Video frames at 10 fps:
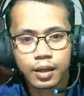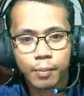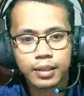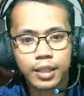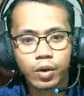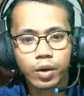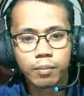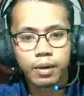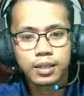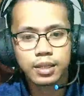kapag tayo ay
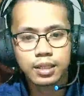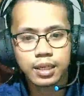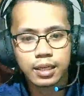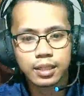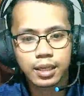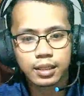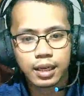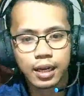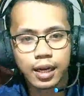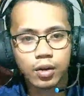magsasaliksik
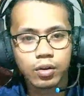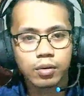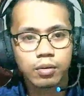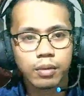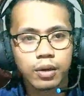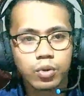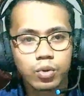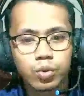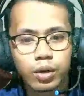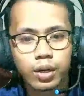talaga no
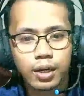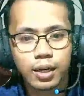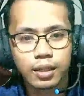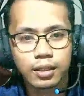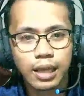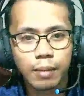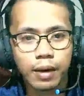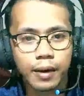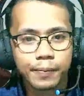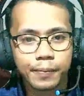magsusuri ng
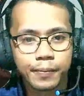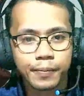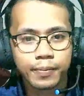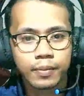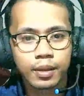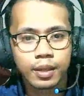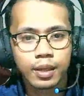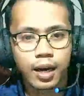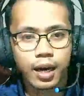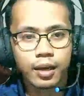tama
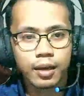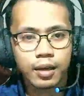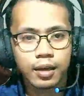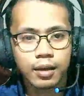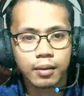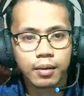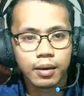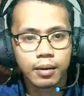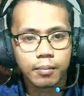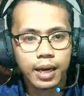ay
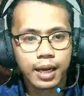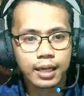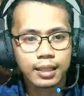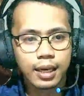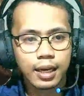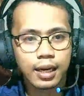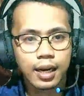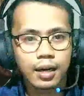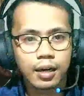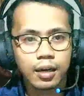malaki talaga
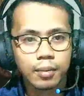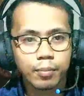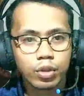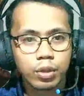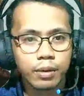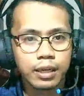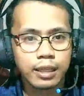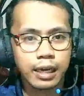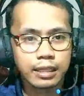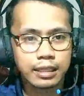ang uh,
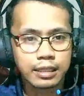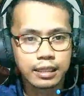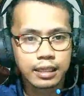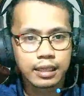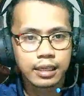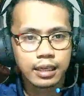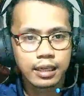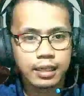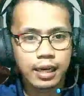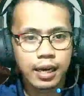posibilidad
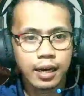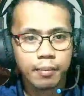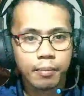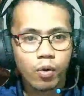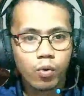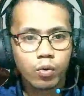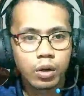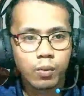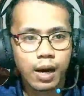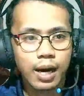na
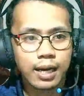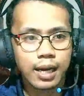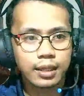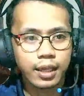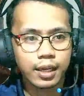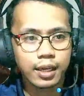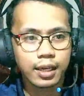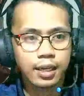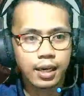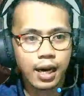mauunawaan natin
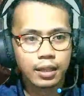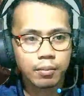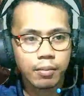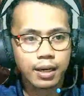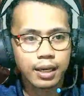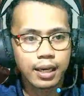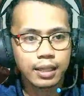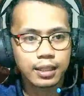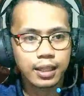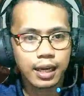at
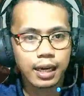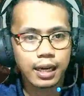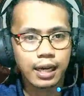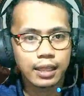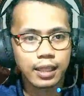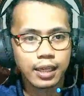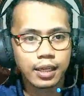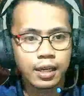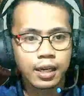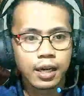makikita talaga natin
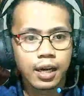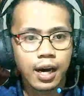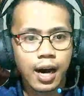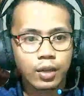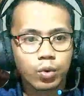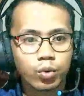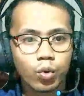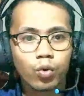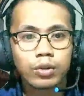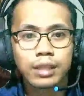ang
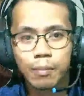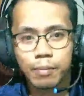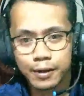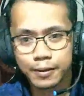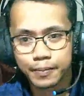totoong tama.